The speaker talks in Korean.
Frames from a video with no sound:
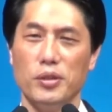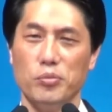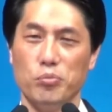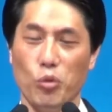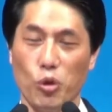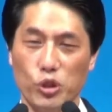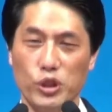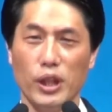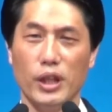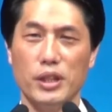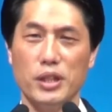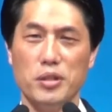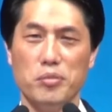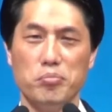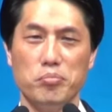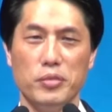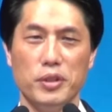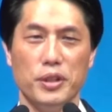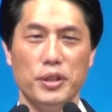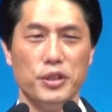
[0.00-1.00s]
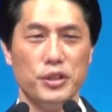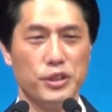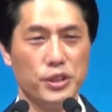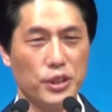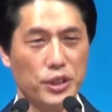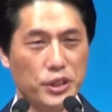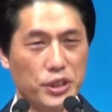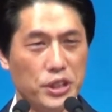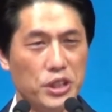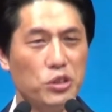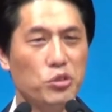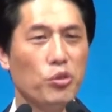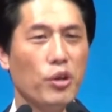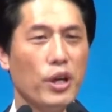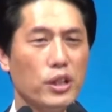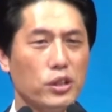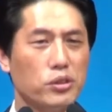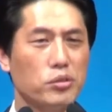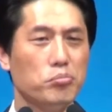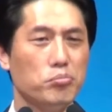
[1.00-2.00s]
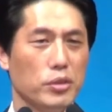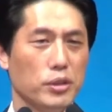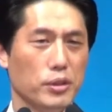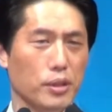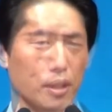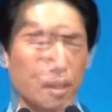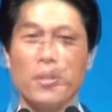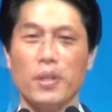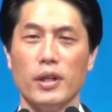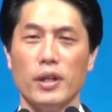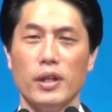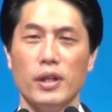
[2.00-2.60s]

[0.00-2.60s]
목사님, 저 기도했습니다.